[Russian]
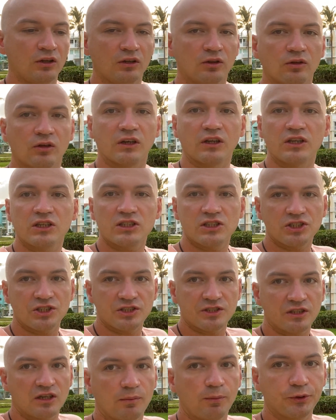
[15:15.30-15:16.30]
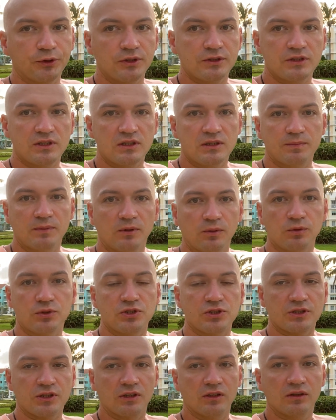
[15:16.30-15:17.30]
Но, конечно же, заработать здесь не
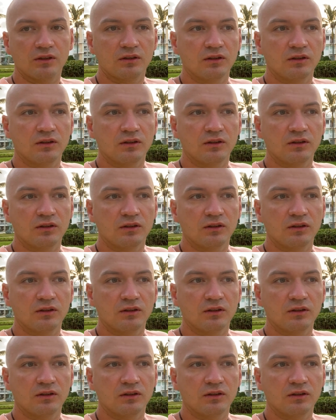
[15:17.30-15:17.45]
получится